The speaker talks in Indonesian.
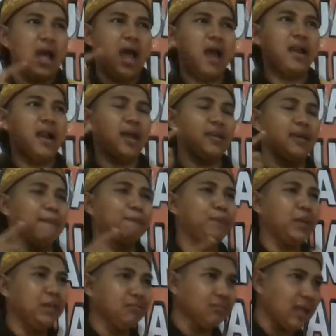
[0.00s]
anak yang
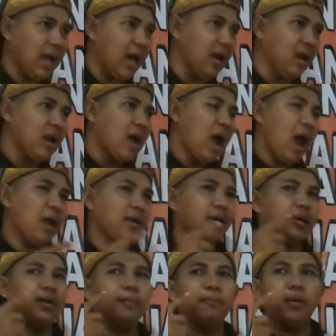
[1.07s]
pintar,
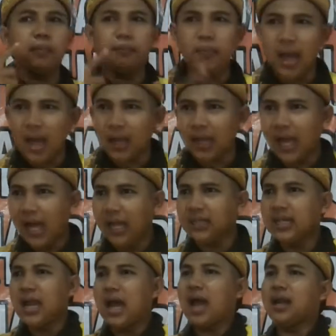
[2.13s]
anak yang
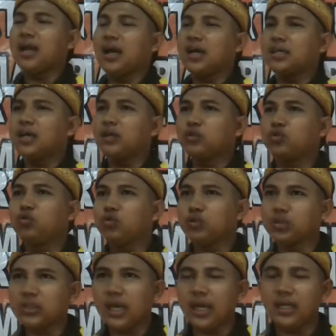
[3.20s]
berbakat, anak yang
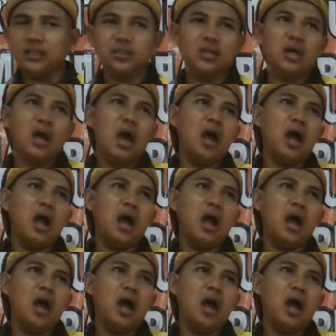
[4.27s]
sukses,